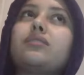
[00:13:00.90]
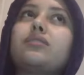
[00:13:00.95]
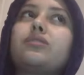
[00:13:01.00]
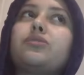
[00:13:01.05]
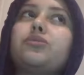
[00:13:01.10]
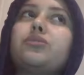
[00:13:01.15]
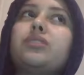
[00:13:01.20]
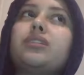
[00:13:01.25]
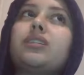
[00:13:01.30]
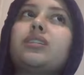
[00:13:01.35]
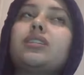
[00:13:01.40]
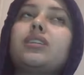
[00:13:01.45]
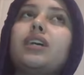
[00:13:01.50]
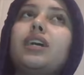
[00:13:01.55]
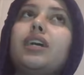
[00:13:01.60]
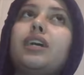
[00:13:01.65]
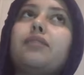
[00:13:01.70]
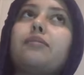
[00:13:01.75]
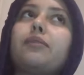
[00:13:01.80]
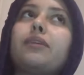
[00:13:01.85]
شويه
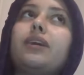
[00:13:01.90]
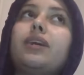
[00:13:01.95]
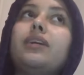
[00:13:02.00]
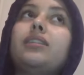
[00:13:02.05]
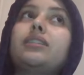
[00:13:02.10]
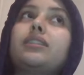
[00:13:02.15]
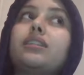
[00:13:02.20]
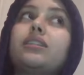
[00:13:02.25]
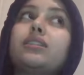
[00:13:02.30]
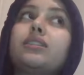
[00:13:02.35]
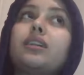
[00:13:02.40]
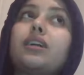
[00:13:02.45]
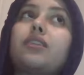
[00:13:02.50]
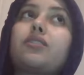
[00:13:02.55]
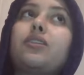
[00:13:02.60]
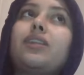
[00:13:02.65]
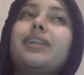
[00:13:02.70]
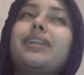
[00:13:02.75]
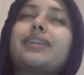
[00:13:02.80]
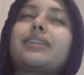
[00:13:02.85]
صعيبه عاد
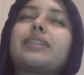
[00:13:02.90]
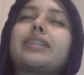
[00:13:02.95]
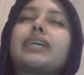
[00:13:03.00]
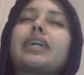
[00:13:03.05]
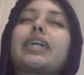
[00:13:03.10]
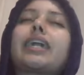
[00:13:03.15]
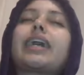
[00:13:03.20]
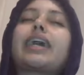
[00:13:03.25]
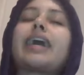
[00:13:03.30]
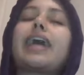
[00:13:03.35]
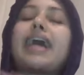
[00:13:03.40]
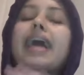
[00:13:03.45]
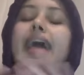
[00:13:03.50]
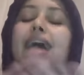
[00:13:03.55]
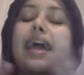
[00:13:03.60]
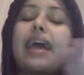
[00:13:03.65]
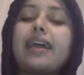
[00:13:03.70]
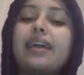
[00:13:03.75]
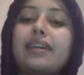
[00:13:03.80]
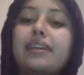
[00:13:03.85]
كتاكلي
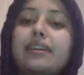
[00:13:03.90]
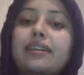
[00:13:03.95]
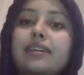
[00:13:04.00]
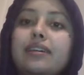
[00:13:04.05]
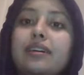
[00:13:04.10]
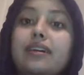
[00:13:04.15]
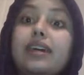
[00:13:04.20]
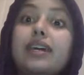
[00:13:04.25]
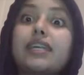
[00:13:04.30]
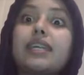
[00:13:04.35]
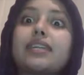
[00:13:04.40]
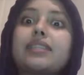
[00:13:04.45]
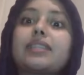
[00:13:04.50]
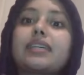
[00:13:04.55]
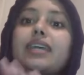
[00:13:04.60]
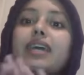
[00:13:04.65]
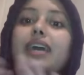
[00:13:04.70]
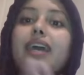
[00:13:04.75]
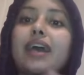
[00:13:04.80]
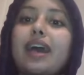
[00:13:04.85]
كترخاي
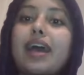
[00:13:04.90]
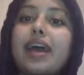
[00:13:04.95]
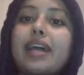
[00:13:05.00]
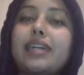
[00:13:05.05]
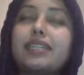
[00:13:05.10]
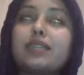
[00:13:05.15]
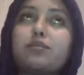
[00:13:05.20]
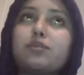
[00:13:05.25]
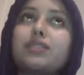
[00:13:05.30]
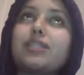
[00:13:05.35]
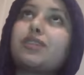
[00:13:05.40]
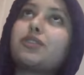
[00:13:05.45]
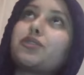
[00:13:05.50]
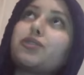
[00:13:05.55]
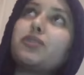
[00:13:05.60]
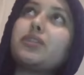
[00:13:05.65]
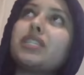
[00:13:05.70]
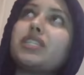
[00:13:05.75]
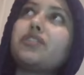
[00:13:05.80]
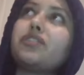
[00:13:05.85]
كترخاي جا بصح
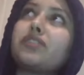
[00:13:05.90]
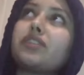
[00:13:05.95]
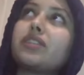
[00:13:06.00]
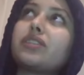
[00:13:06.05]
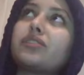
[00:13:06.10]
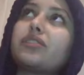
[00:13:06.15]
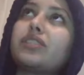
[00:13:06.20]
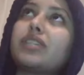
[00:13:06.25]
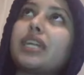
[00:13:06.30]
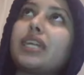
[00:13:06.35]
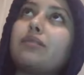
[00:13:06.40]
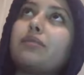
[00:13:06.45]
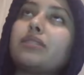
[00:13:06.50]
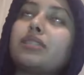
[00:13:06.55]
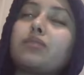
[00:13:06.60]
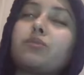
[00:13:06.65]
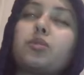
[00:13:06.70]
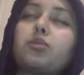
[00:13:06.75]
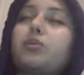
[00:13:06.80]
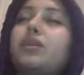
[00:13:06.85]
شكون كيتفرج في
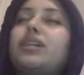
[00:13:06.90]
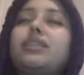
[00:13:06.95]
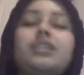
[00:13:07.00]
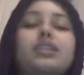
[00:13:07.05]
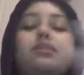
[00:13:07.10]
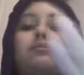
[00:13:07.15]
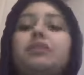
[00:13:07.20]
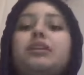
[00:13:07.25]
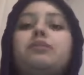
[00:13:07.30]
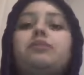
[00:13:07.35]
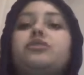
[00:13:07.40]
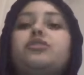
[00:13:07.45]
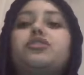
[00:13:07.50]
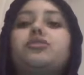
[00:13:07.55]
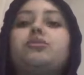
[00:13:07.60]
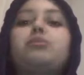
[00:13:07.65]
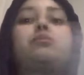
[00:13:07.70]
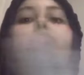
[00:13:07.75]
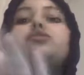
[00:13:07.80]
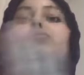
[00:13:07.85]
سلامات ابو البنات ما
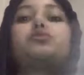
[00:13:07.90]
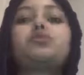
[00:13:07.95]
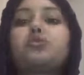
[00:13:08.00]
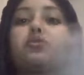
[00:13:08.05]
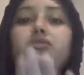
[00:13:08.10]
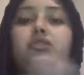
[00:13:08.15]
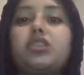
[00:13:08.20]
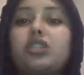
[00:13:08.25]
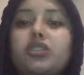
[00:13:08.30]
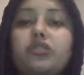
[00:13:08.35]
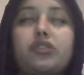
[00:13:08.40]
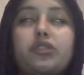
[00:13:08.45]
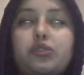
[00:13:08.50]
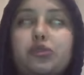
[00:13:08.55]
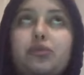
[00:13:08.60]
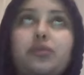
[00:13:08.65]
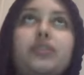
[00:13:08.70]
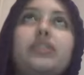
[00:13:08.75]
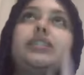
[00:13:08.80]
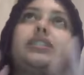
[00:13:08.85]
يمكنش ما ما تبقاوش
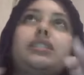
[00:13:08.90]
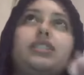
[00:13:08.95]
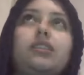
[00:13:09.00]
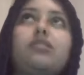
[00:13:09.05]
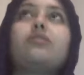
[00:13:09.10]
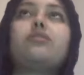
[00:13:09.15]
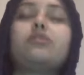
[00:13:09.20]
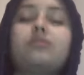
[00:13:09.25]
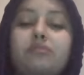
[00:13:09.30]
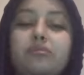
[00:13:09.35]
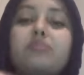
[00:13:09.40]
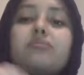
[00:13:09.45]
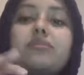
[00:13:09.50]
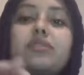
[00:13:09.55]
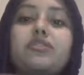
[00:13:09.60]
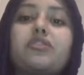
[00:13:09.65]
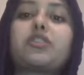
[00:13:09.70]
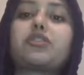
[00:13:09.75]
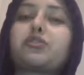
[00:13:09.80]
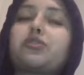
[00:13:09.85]
تتفرجوا فيه سينو
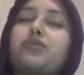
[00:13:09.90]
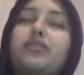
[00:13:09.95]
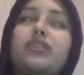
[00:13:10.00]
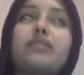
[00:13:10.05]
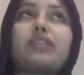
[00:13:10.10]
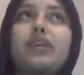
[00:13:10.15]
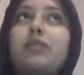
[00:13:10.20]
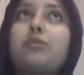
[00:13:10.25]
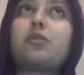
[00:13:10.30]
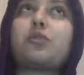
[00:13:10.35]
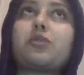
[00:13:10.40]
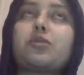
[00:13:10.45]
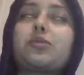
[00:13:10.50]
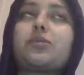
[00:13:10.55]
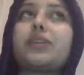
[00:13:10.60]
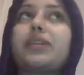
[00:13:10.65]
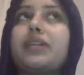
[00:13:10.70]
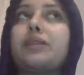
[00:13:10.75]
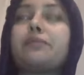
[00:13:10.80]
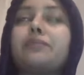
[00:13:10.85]
تفرجوا فيه فريمون
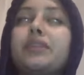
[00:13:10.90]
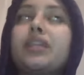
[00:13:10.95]
زوين